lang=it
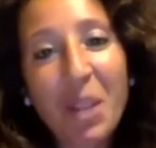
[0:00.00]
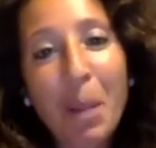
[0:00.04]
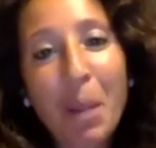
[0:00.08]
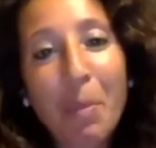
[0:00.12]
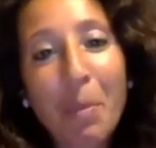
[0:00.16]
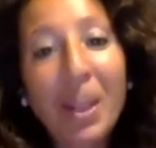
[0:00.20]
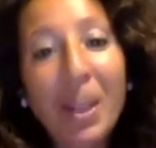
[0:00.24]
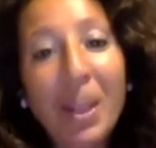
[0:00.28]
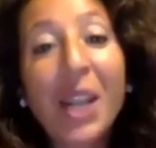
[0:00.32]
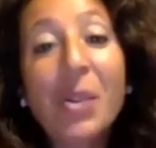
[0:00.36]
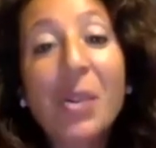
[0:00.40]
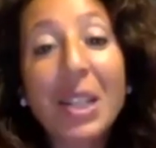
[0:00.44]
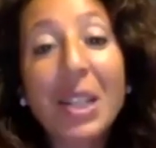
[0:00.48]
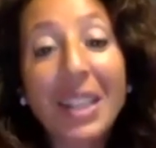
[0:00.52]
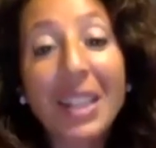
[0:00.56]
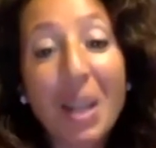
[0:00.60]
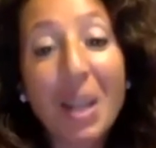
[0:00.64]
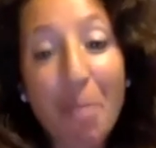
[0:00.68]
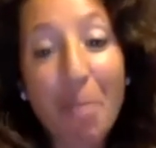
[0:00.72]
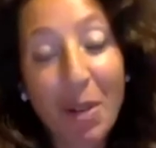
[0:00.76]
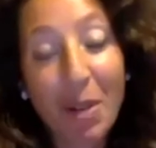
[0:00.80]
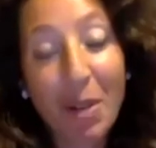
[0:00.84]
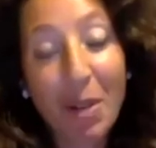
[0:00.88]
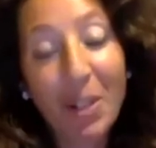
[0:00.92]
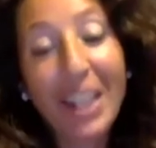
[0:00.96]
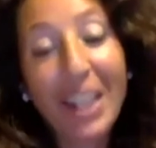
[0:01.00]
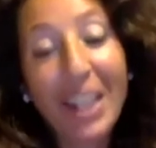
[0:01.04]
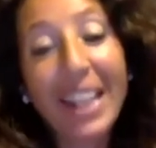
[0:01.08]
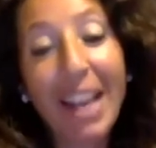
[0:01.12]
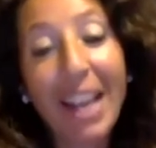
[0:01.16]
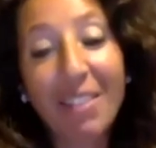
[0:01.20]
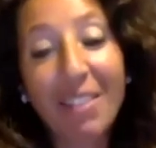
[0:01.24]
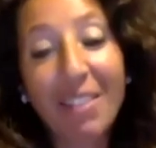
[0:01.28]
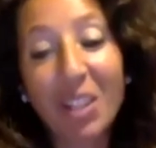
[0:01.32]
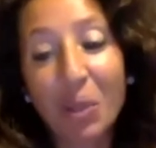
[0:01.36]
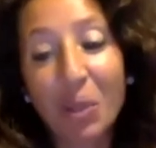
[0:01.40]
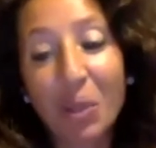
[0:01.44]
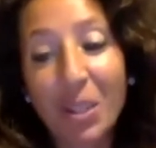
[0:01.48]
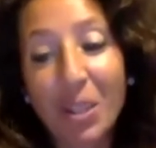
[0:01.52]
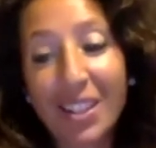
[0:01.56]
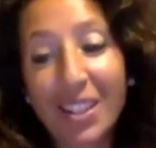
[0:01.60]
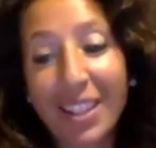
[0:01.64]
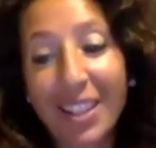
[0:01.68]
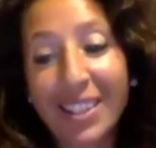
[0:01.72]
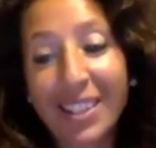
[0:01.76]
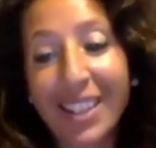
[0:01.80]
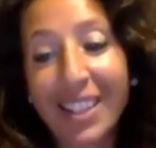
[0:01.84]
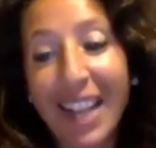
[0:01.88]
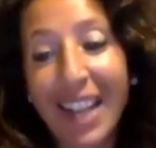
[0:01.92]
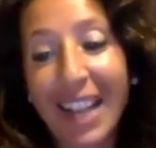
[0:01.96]
Perché una delle parole chiave di questa
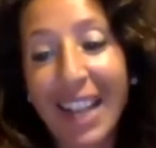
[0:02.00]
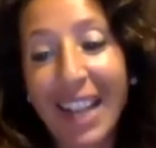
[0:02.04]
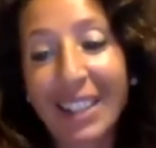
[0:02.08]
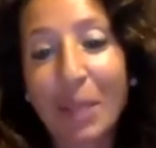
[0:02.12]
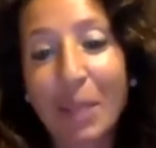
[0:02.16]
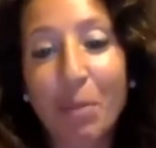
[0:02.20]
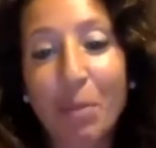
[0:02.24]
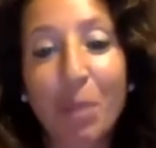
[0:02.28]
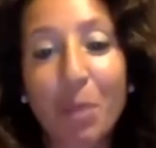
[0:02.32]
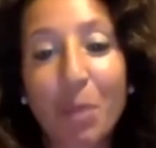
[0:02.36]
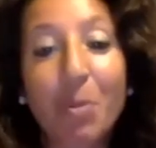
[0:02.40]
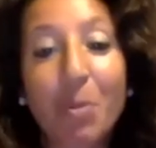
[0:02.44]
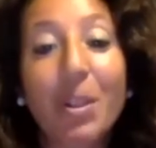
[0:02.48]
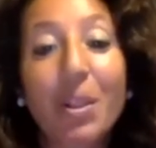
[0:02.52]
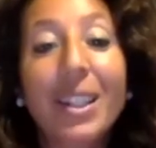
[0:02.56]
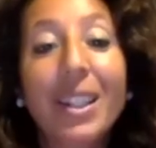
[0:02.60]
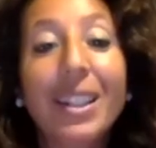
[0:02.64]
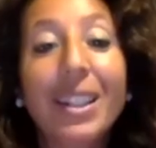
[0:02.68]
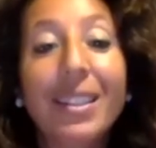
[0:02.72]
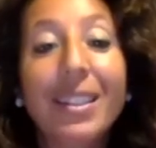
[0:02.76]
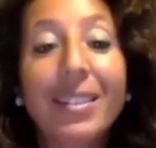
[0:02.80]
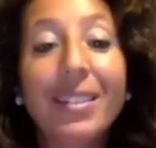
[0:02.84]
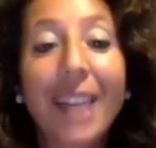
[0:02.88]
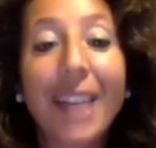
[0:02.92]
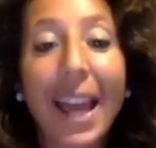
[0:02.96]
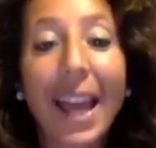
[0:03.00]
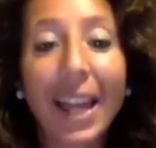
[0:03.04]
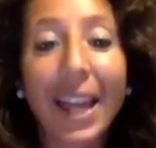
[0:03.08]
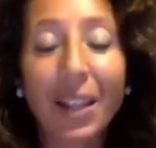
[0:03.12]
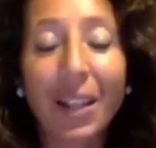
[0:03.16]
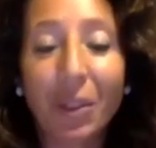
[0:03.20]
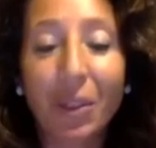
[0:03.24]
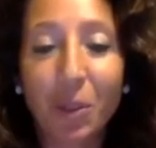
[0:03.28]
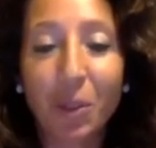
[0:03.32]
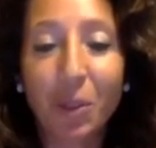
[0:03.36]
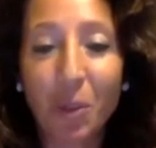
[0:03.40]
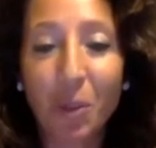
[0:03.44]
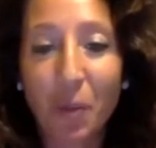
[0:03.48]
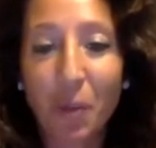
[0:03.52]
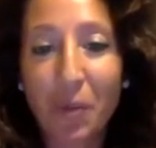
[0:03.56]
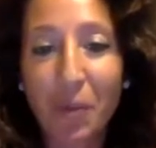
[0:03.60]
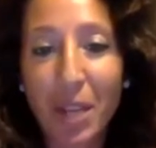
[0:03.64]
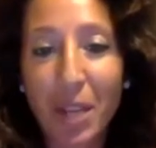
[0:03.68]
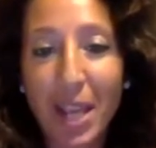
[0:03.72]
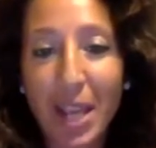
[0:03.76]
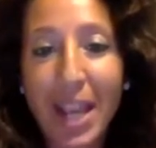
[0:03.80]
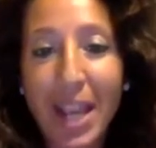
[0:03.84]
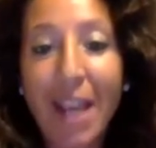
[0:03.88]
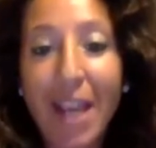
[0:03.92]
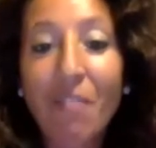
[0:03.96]
serata è proprio l'intento,
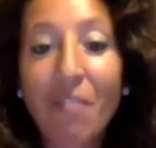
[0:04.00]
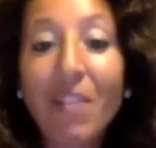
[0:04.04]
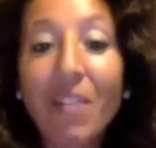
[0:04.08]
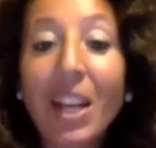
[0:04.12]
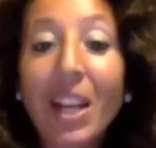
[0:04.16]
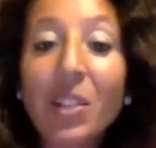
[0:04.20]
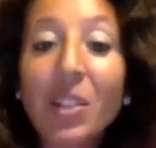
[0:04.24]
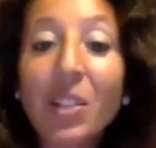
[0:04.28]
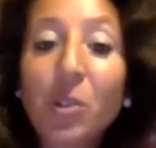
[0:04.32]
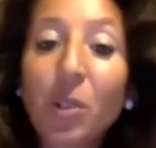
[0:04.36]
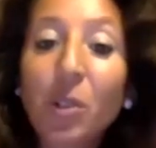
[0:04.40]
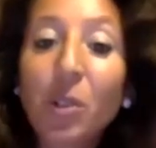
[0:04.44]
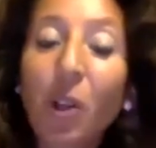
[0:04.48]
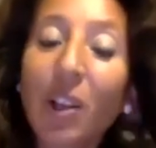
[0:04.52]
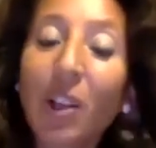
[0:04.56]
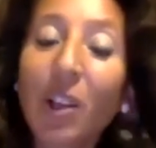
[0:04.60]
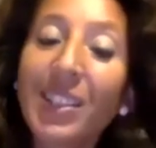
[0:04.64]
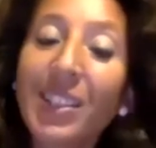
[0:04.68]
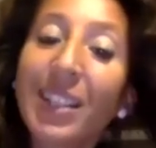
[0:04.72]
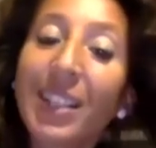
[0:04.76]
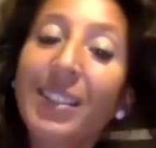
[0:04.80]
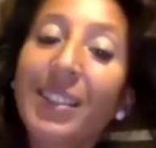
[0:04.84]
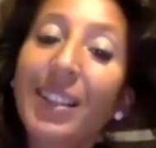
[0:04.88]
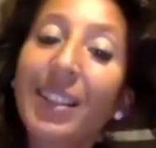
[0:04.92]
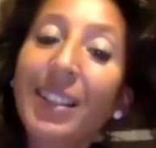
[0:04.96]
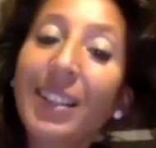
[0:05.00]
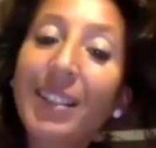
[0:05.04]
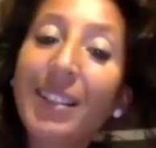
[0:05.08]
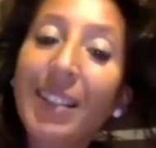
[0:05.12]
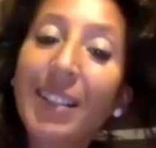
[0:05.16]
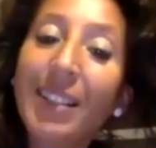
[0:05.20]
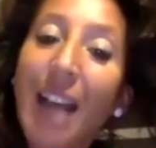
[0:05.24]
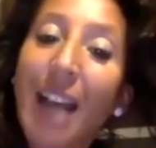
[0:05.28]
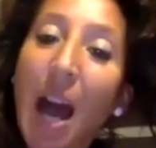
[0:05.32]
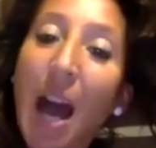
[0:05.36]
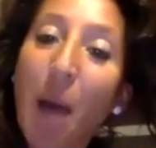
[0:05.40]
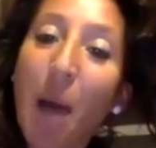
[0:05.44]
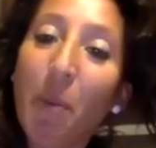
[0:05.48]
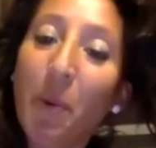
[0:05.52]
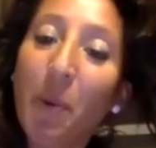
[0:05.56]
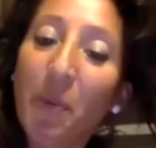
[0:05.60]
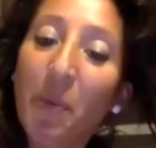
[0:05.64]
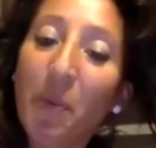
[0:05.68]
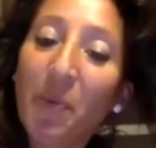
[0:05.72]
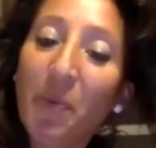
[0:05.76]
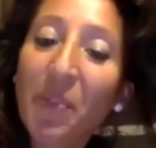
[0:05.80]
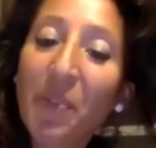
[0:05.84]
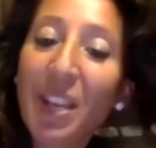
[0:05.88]
verso cosa tendiamo.